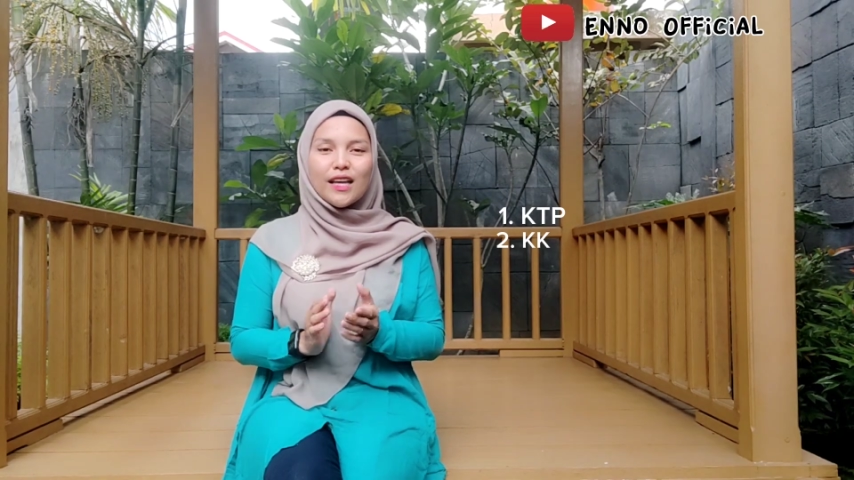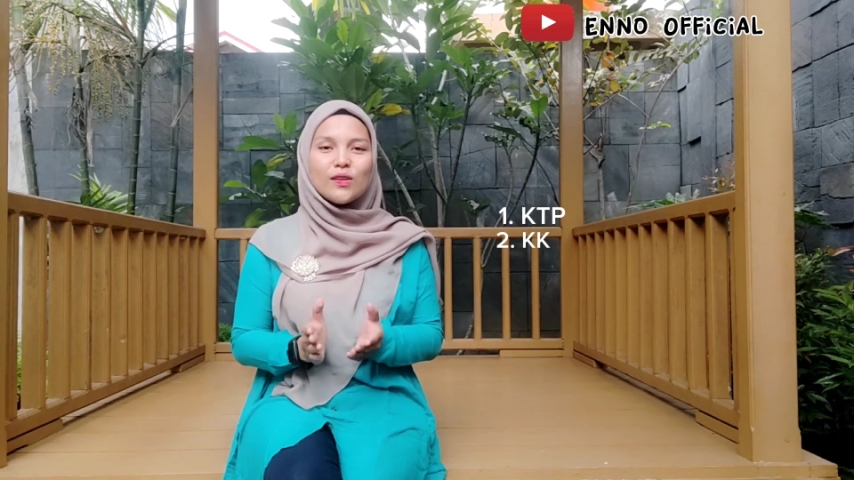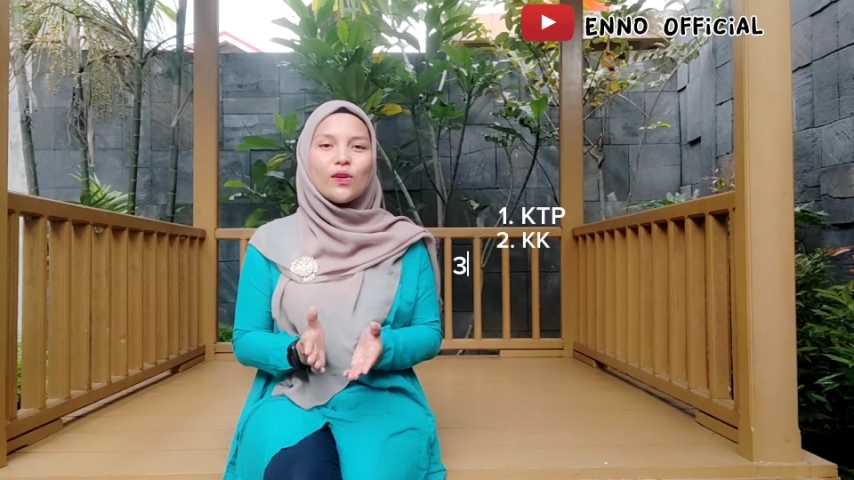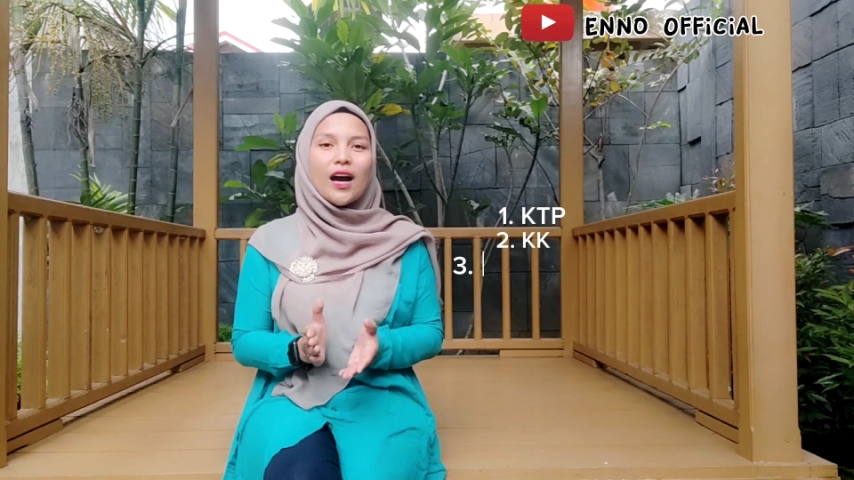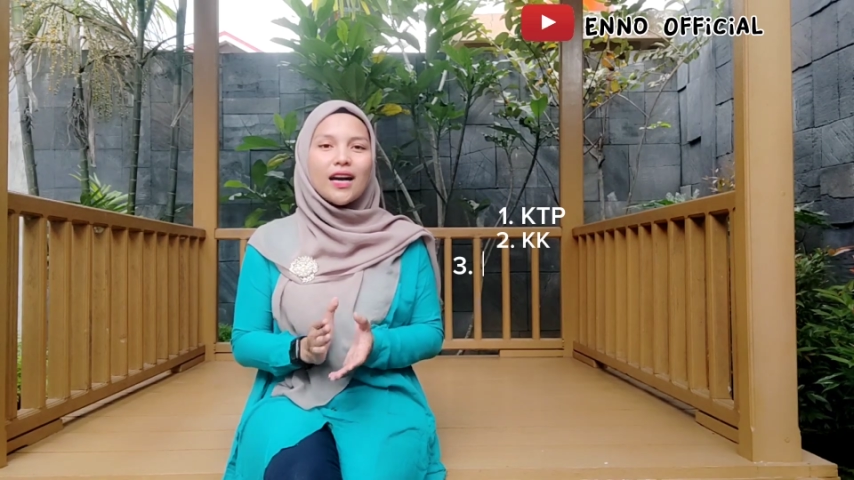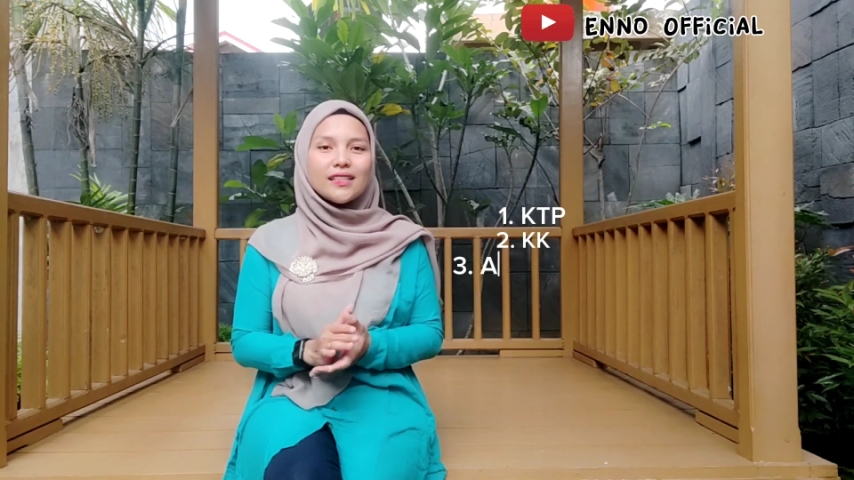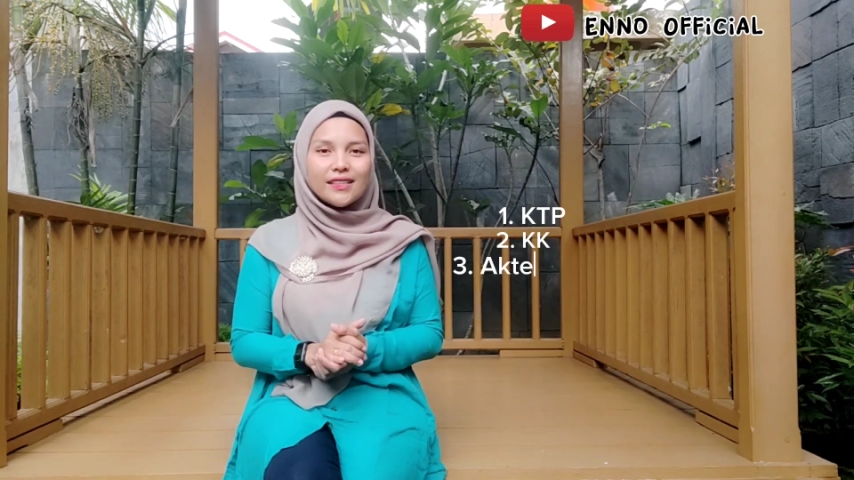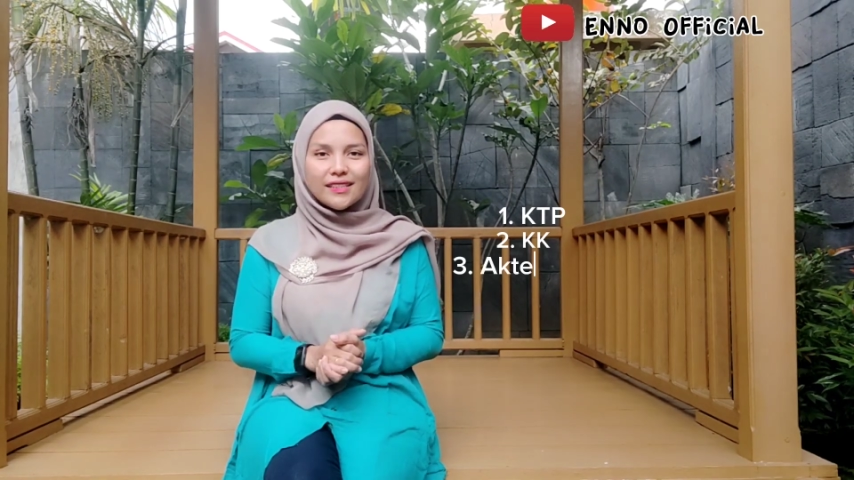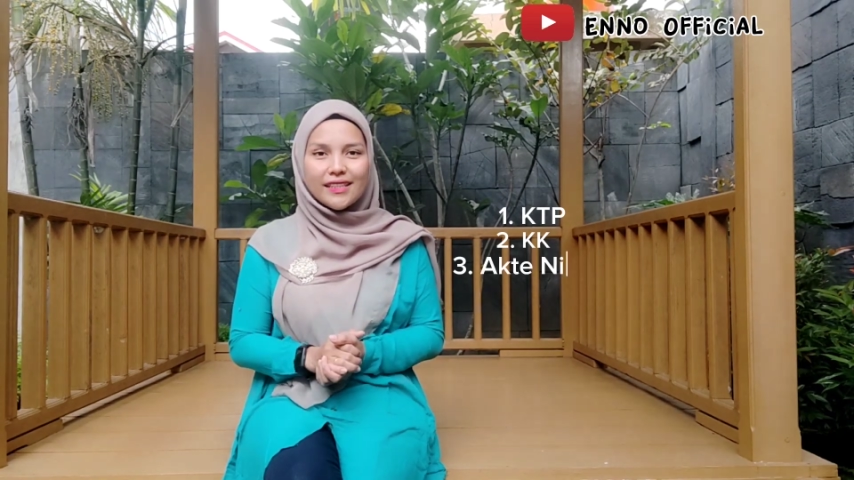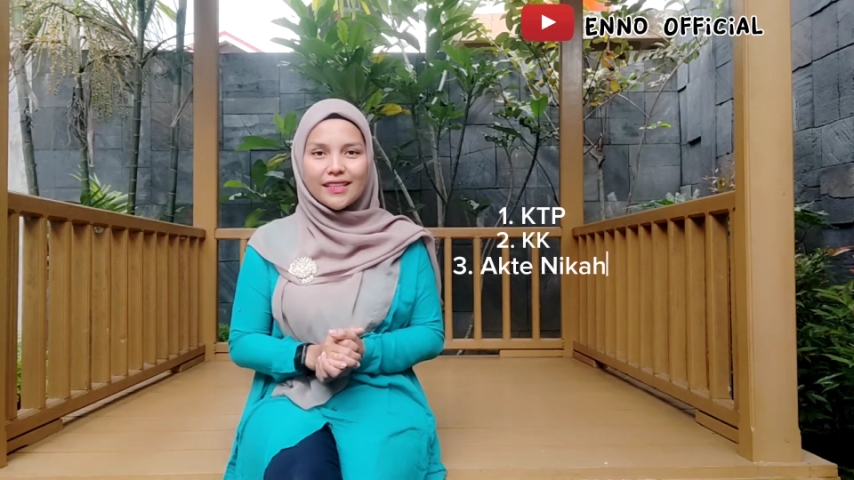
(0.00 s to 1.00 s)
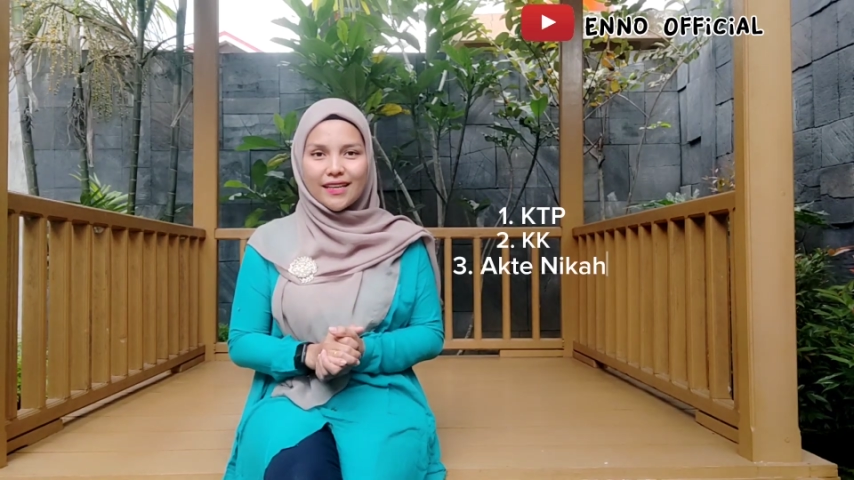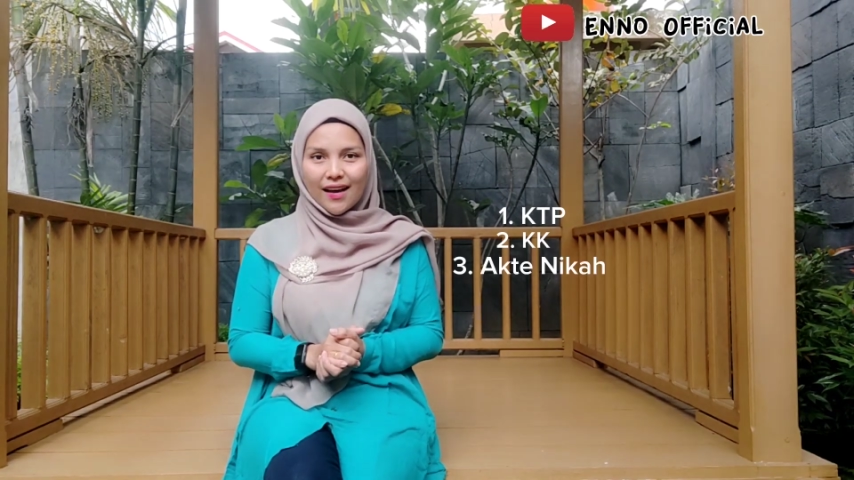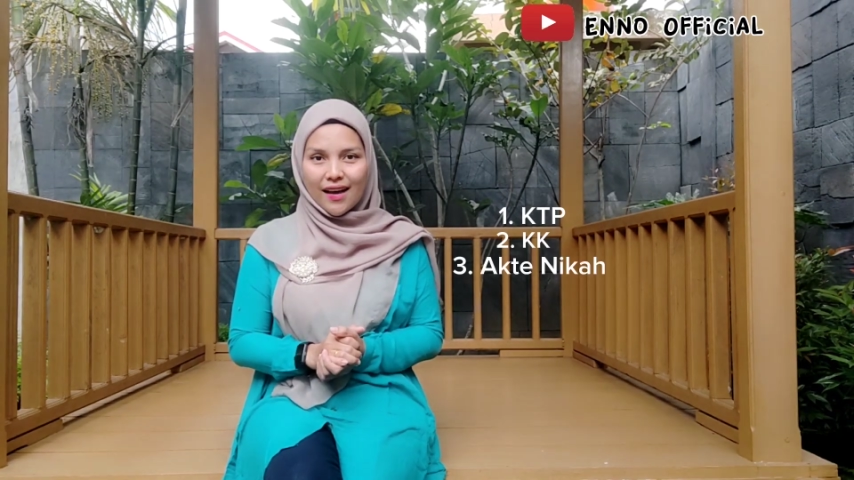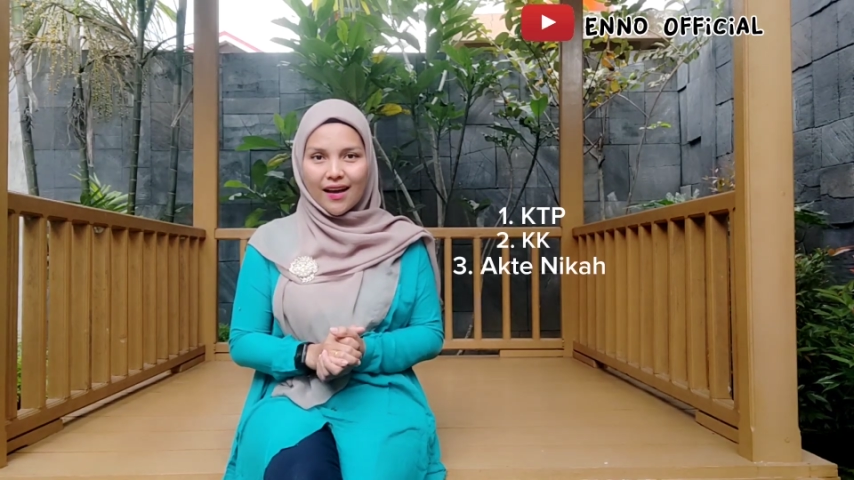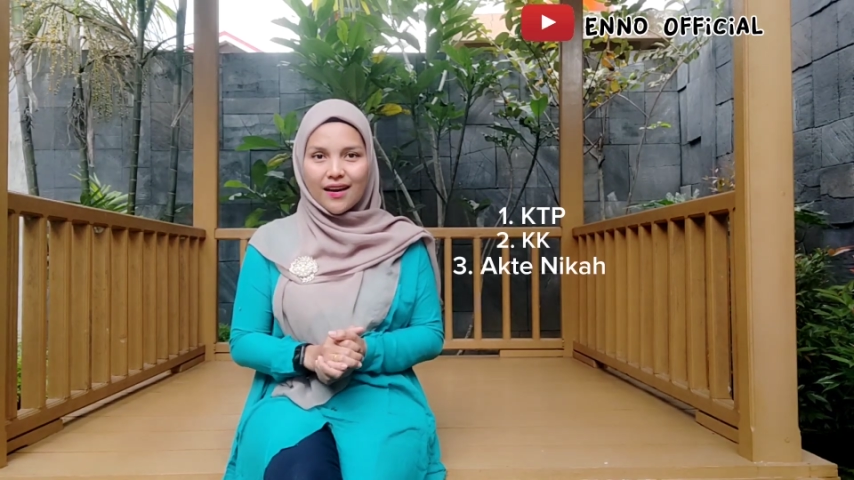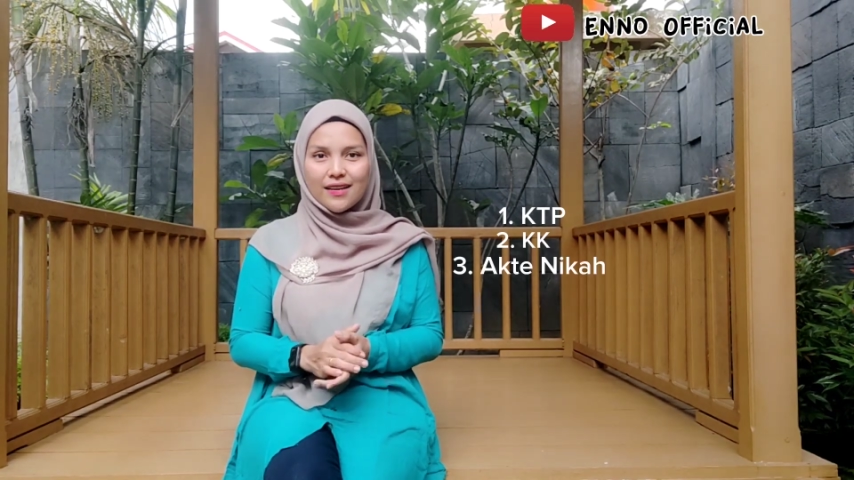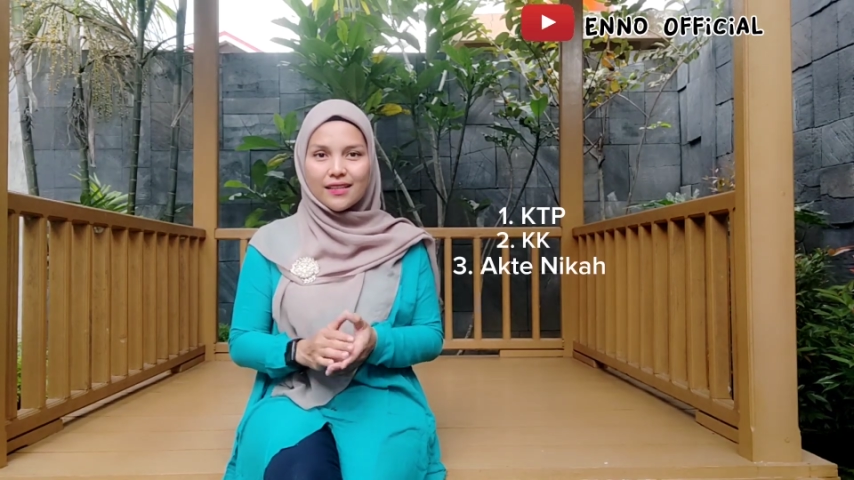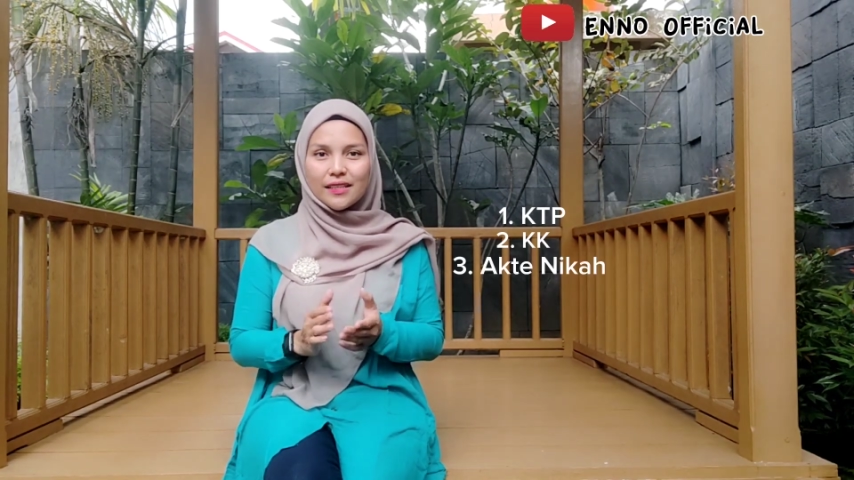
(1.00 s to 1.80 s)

lalu akte nikah,